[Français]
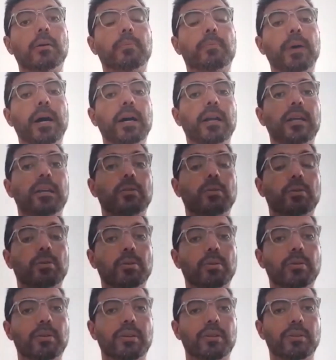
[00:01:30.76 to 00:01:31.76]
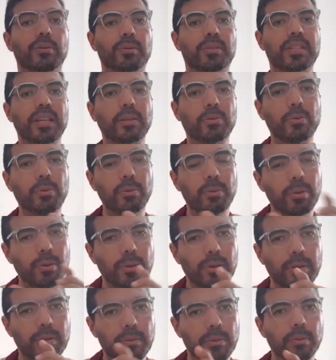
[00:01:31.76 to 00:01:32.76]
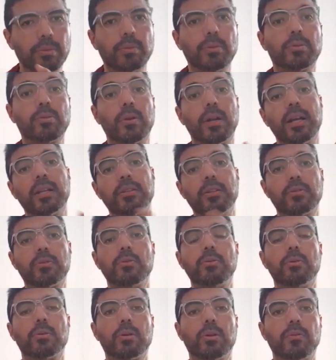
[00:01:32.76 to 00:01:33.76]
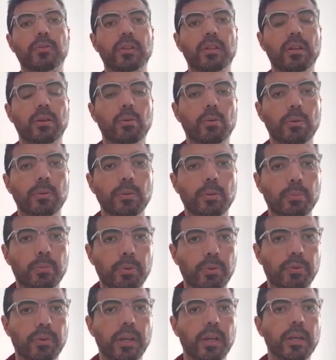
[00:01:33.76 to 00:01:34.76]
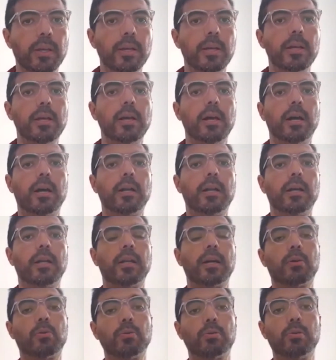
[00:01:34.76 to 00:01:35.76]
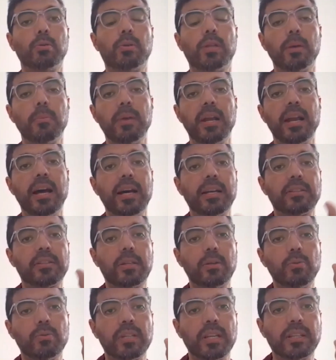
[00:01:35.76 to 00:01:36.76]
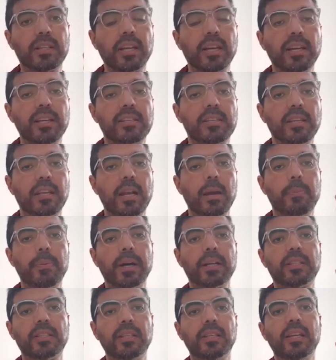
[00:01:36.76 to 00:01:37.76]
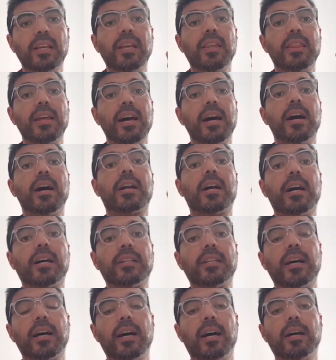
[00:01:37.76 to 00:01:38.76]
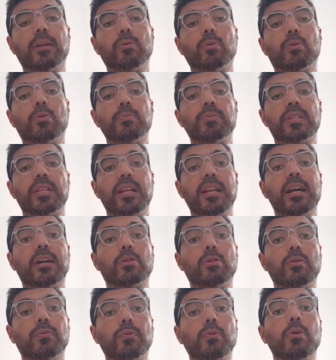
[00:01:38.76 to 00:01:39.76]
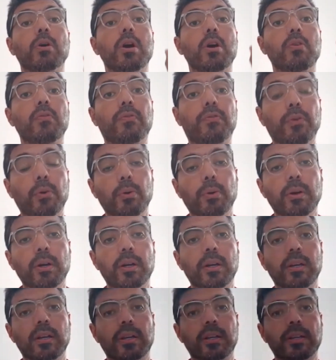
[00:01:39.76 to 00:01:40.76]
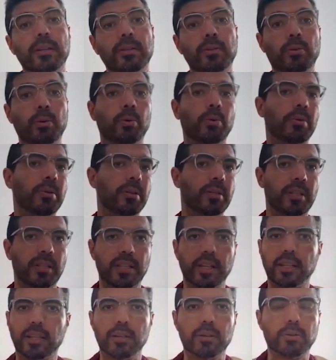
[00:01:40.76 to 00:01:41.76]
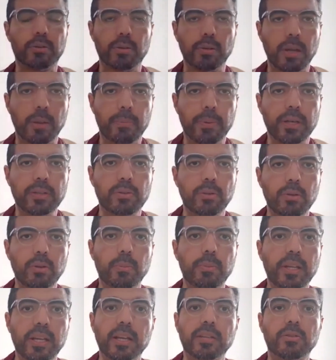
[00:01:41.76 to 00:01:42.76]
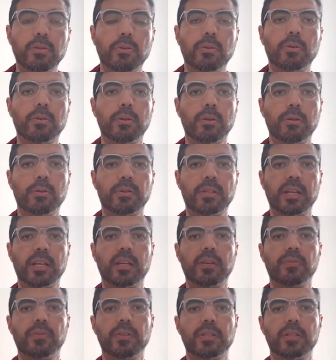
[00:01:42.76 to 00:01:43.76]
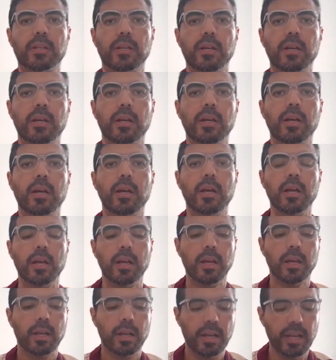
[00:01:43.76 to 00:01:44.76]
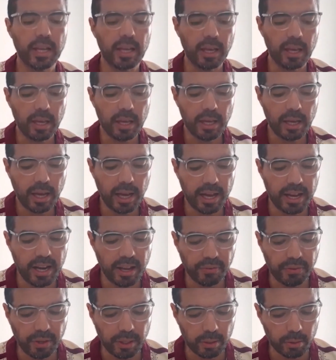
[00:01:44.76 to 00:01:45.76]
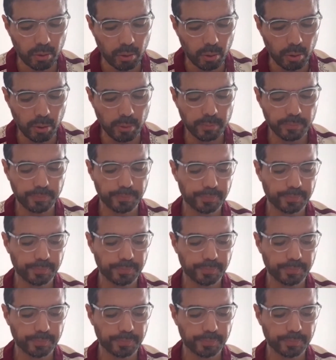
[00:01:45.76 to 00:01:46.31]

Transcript: parlé de ce de statut de, de, de, cela dans une autre vidéo donc vous pouvez Hein, la, la, consulter. Mais là, ce qui nous intéresse, c'est la partie va arad comme si l'un de vous veut. Donc, c'est-à-dire que ce n'est pas une obligation, le, sacrifice. Les euh, Hanafites, eux,